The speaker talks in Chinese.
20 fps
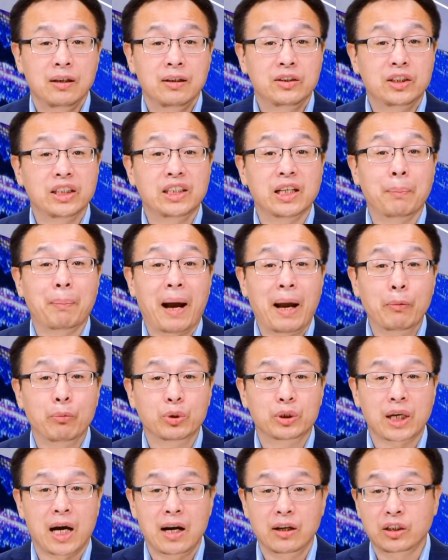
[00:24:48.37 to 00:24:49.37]
这些白无
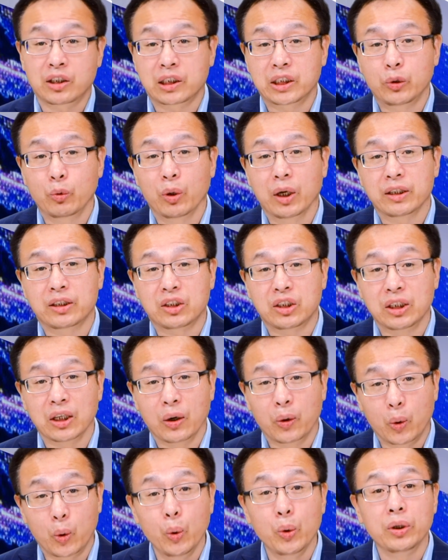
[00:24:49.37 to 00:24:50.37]
常使用了
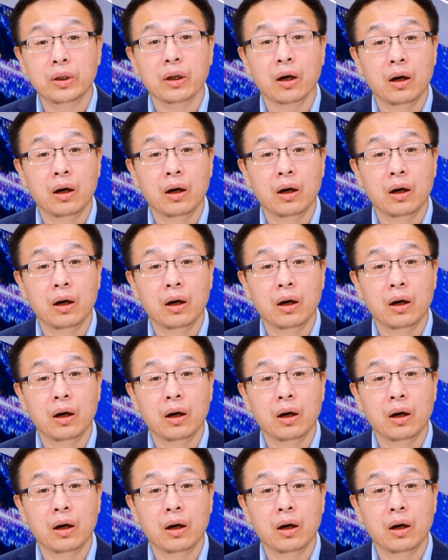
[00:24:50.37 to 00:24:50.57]
警棍